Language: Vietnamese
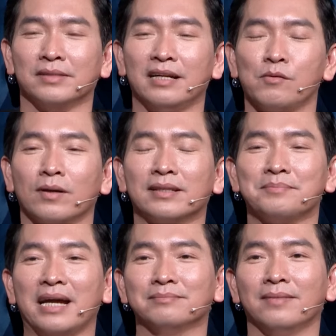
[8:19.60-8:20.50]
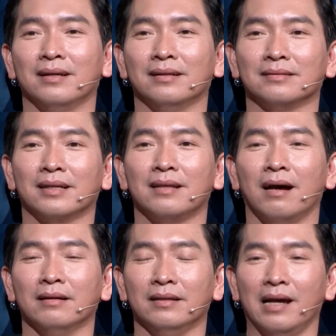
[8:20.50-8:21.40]
Đây là một cái tấm ảnh mà cái
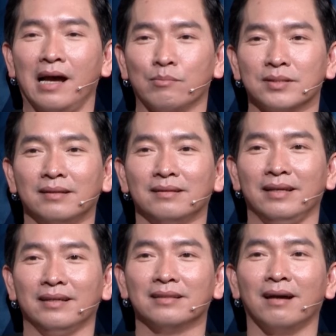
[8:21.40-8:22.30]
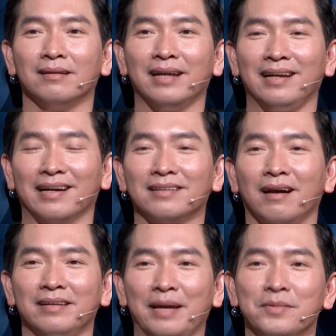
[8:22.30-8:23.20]
thời học sinh thì cái thời này là cái
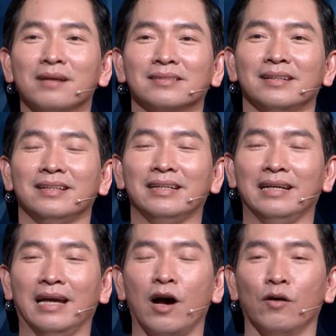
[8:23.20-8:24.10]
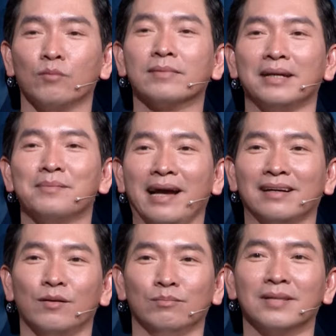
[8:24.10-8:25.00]
thời đẹp nhất. Thì, thì họ cũng thấy bạn
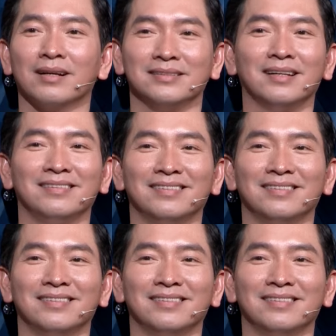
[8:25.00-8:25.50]
cũng rất là xinh.